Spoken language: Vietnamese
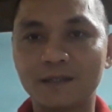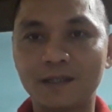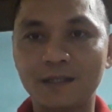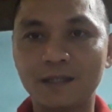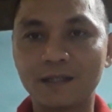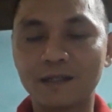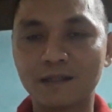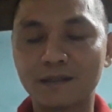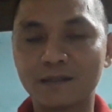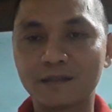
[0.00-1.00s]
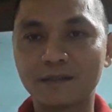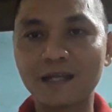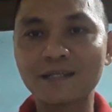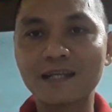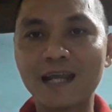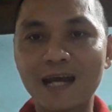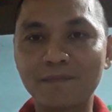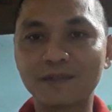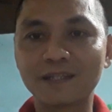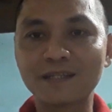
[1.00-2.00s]
thì người ta sẽ
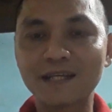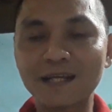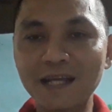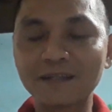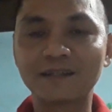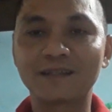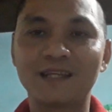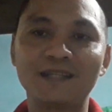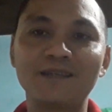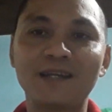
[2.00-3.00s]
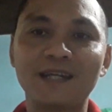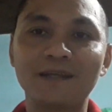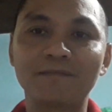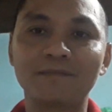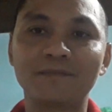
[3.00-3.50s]
làm người ta sẽ ngắt được điện cho anh em